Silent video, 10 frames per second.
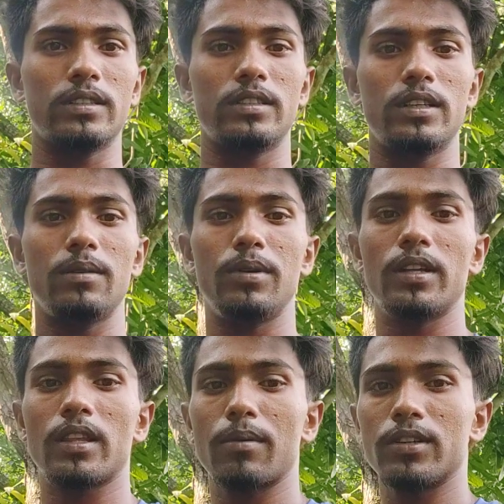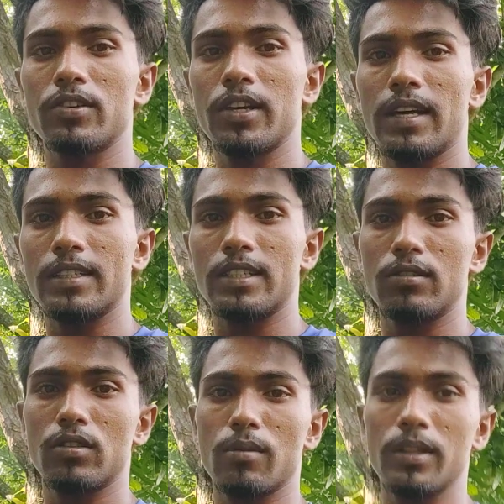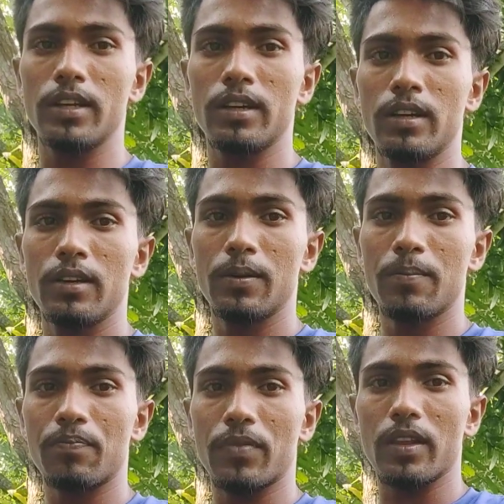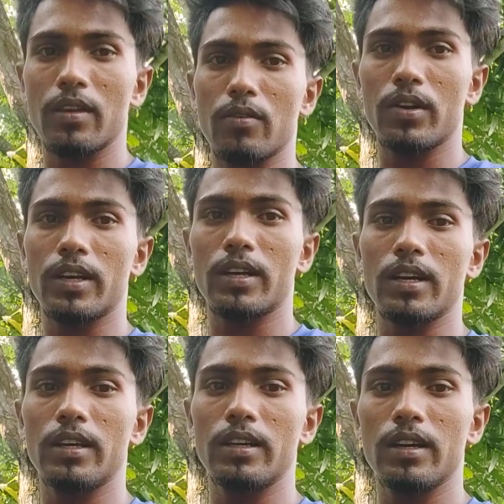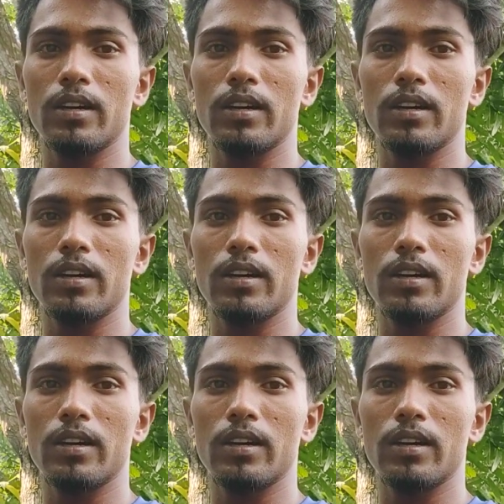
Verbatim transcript: যে ভিয়েতনামে আসলে এই গাছটি কিন্তু আমাদের অনেকটাই